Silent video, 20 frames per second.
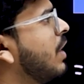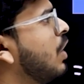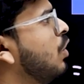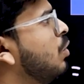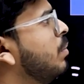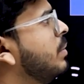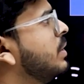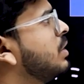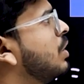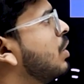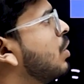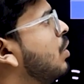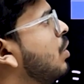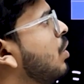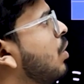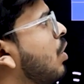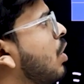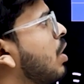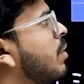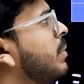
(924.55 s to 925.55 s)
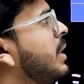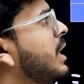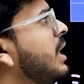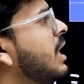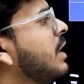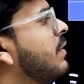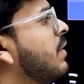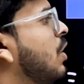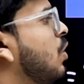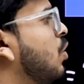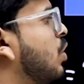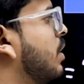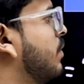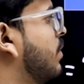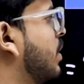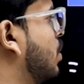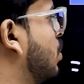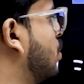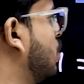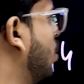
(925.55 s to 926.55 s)
वैल्यू मिसिंग हो और मीन की वैल्यू
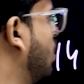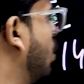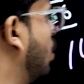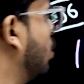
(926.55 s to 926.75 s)
गिवन हो